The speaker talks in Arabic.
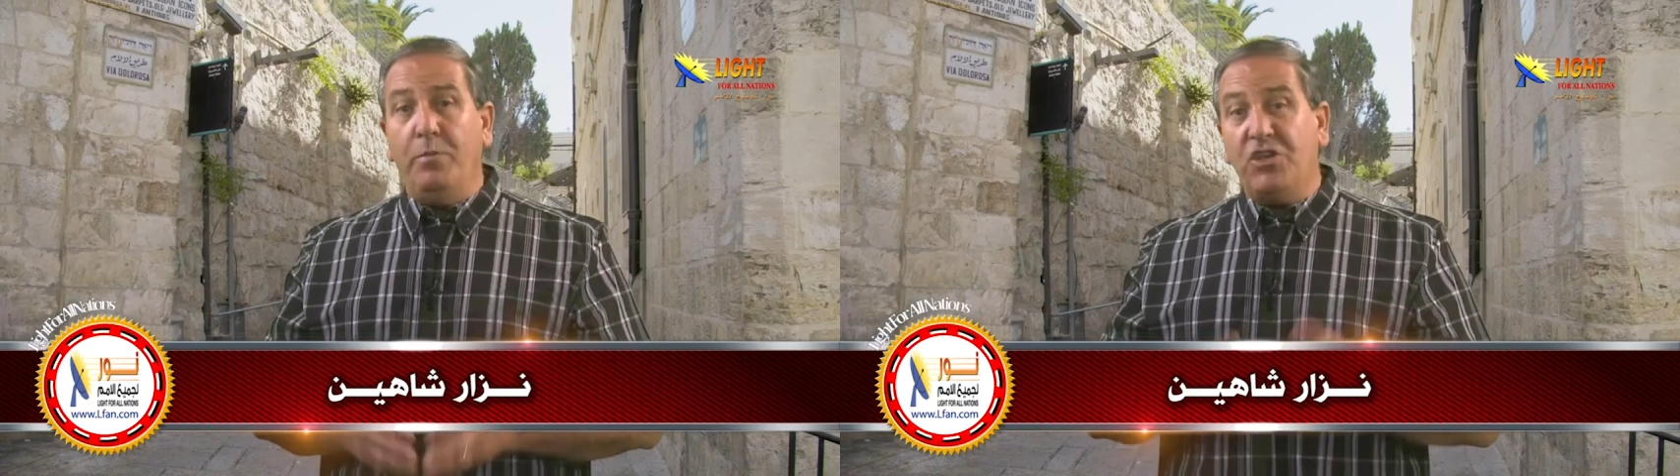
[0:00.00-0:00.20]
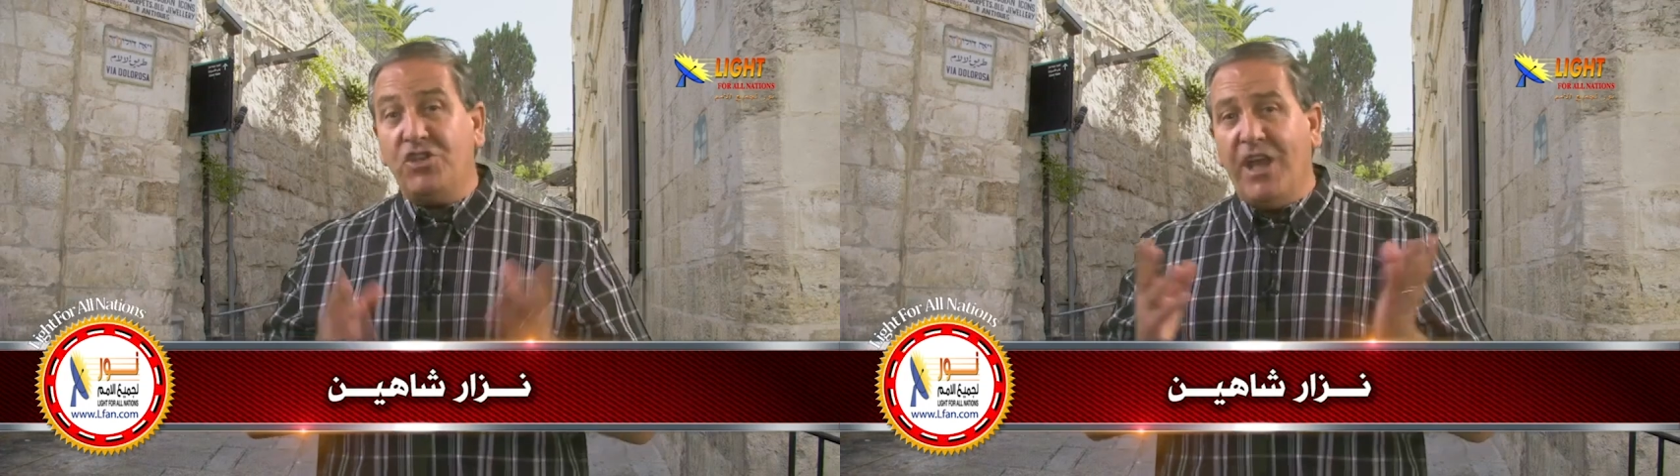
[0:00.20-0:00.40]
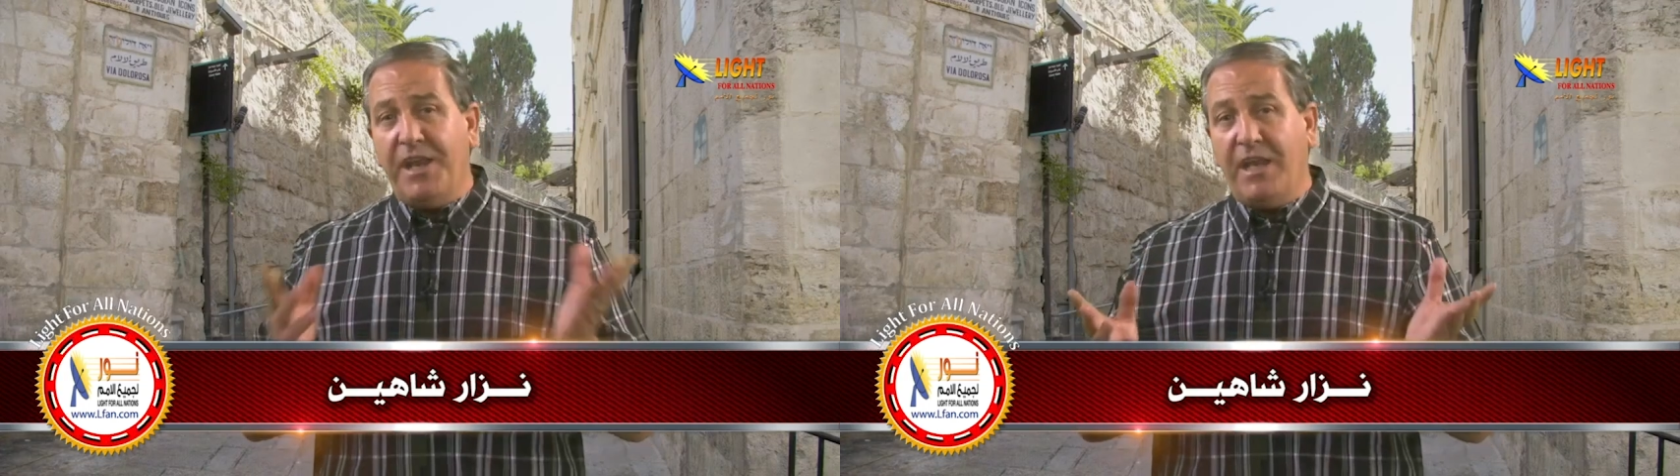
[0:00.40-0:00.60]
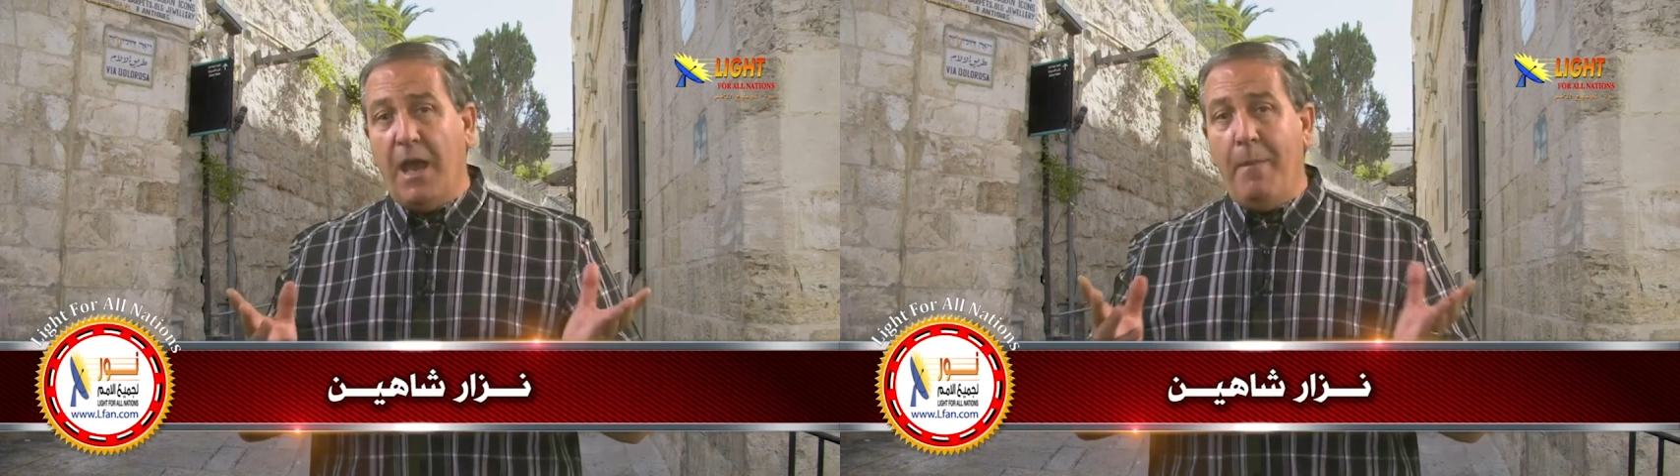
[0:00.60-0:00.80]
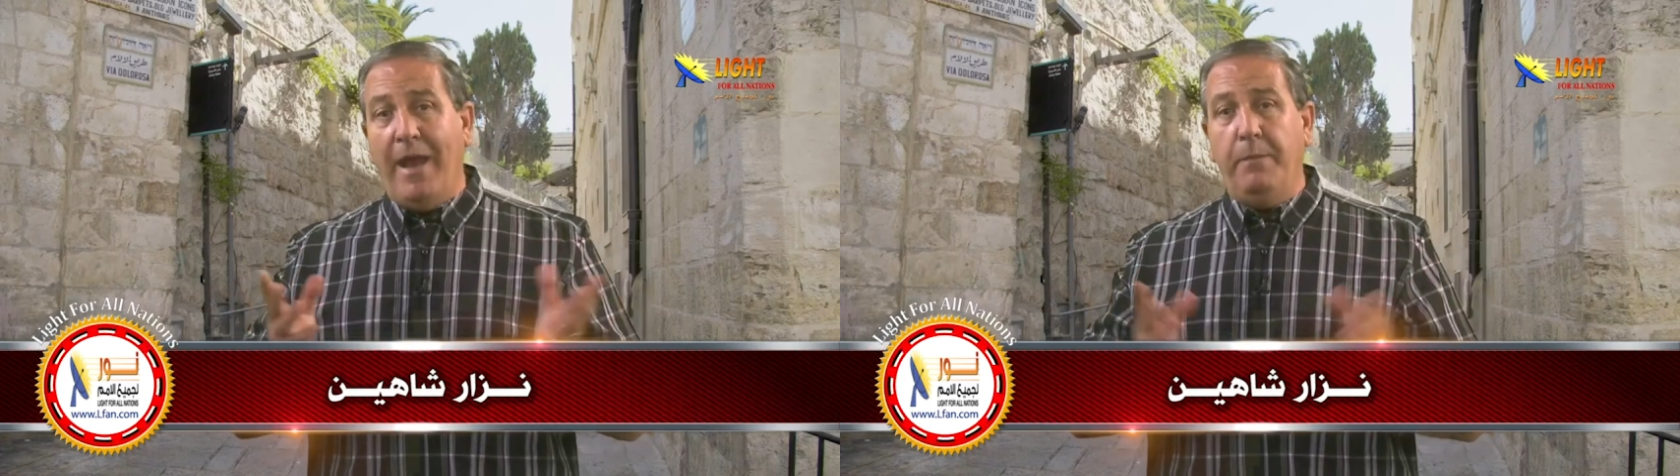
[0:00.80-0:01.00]

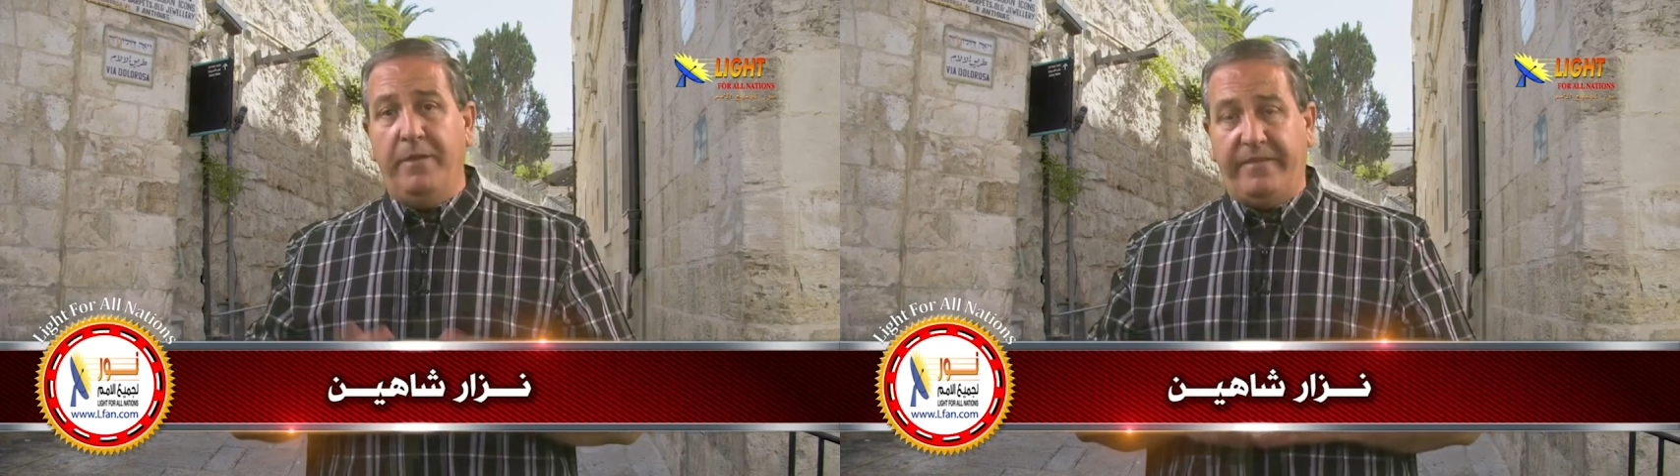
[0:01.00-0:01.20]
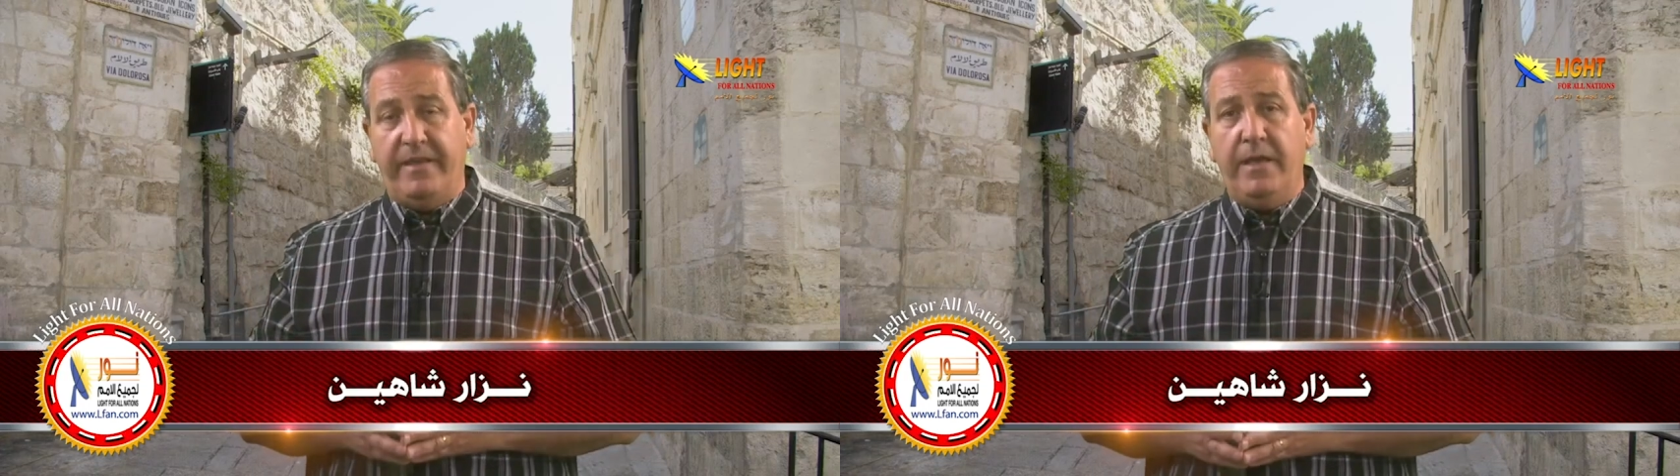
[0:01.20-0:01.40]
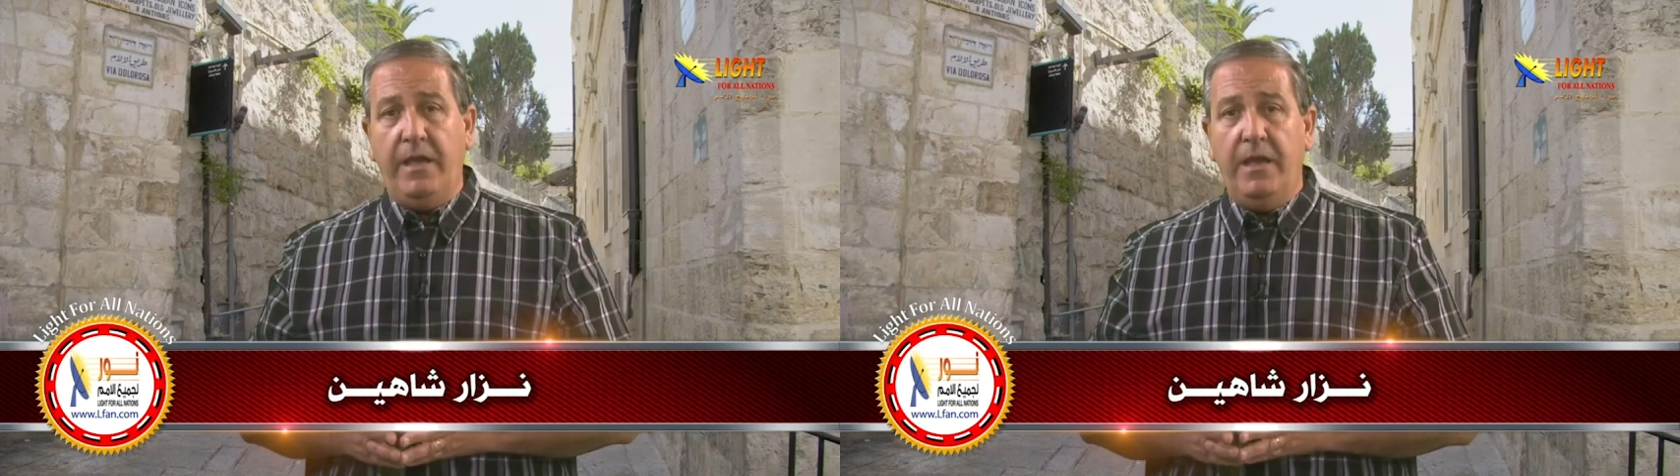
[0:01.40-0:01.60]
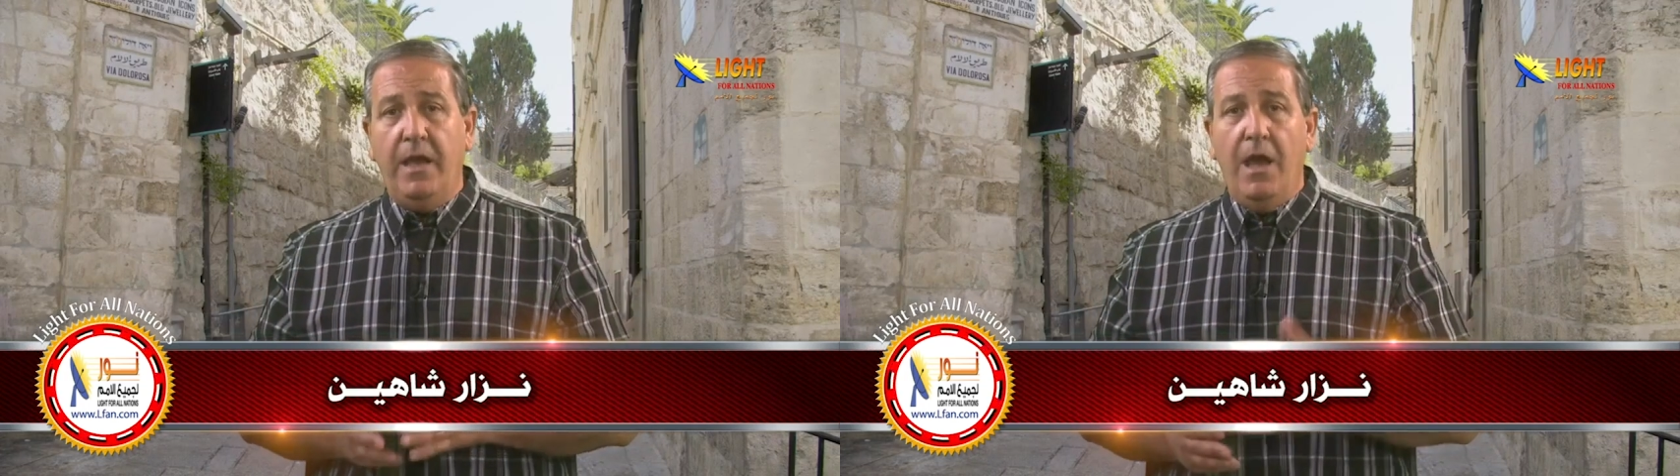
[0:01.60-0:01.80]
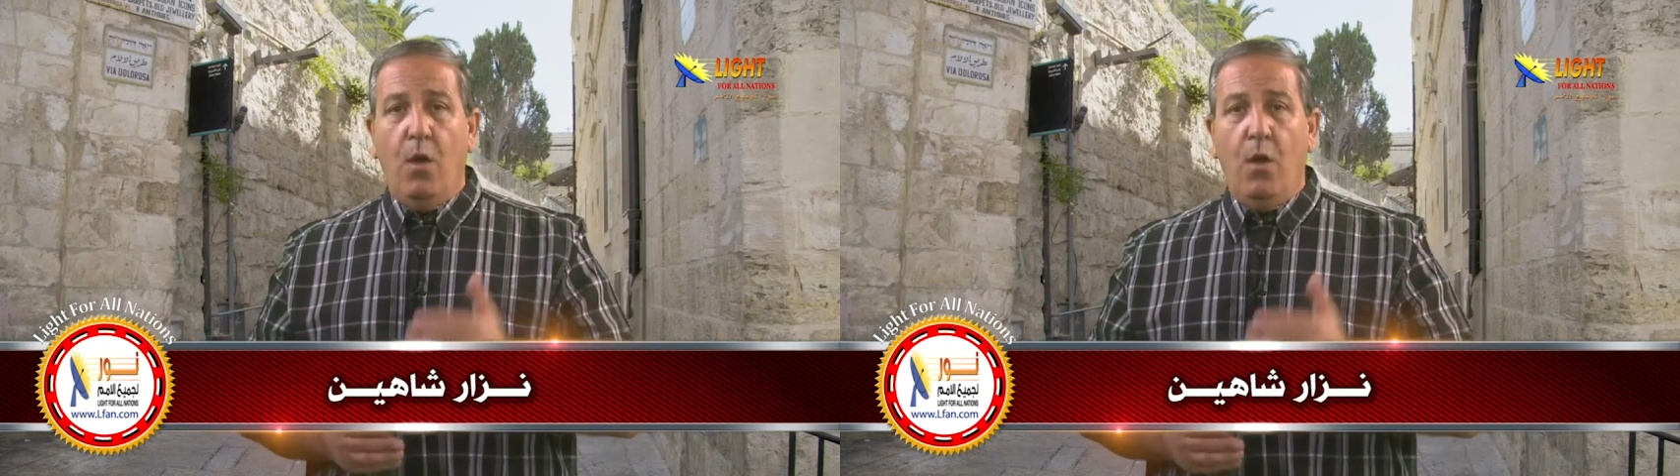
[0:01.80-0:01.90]
بالشركة مع المسيح